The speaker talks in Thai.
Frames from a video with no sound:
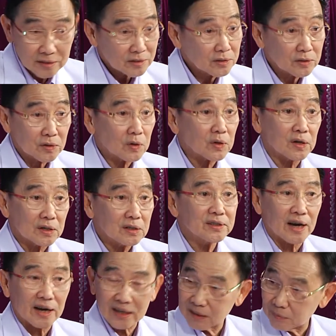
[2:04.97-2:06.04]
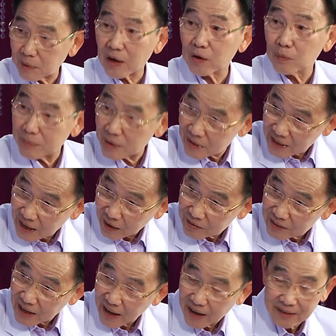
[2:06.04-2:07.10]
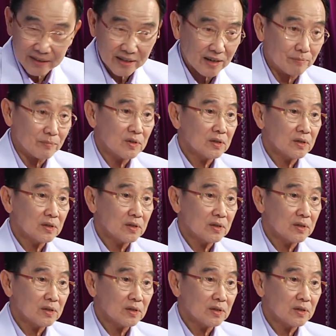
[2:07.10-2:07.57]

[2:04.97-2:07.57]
ซึ่งก็เกิดขึ้นจากการทำงานของเม็ดเลือดขาวนี่แหละนะครับ